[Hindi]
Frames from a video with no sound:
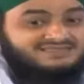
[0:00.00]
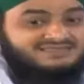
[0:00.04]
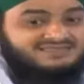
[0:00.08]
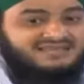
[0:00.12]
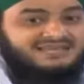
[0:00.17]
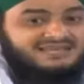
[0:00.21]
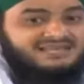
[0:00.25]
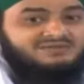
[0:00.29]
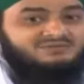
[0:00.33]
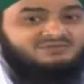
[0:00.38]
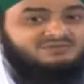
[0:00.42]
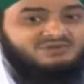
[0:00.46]

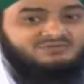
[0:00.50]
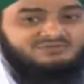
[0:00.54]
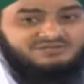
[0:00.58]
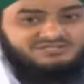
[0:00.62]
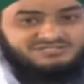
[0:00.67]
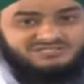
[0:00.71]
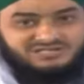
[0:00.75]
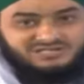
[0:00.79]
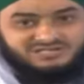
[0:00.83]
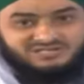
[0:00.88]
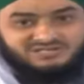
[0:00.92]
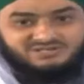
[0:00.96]
तली हुई
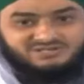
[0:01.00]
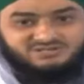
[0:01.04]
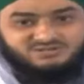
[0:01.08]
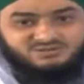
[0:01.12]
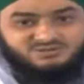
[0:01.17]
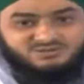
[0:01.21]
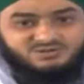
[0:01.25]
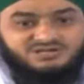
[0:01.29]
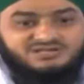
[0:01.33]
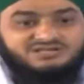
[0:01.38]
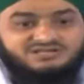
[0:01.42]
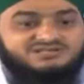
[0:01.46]
मछली
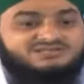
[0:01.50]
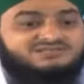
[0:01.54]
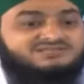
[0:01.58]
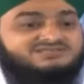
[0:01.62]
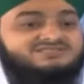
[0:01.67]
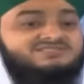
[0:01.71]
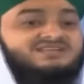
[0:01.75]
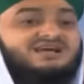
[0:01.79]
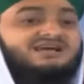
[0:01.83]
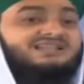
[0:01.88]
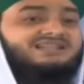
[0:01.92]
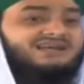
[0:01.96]
जो कि
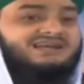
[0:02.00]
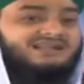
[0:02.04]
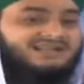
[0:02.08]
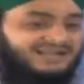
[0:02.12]
ज़्यादा